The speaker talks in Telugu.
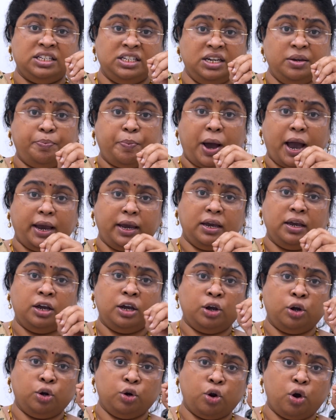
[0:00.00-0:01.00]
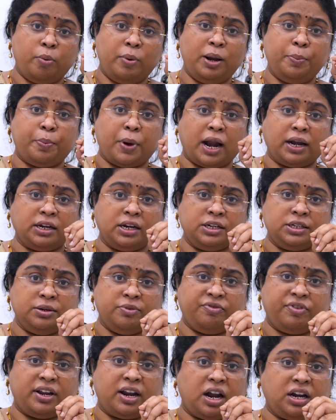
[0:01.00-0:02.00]
జీపాయ్ గ్లోబల్
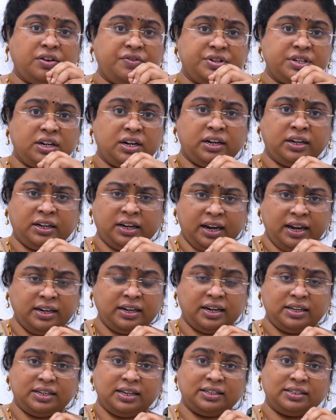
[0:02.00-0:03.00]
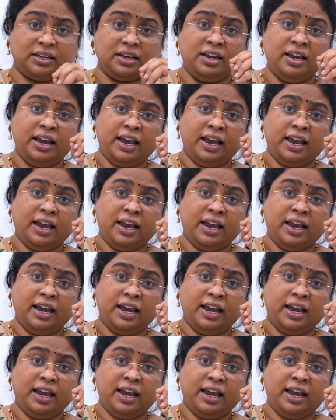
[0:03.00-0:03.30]
పార్ట్నర్షిప్ ఫర్ ఆర్టిఫిషియల్ ఇంటెలిజెన్స్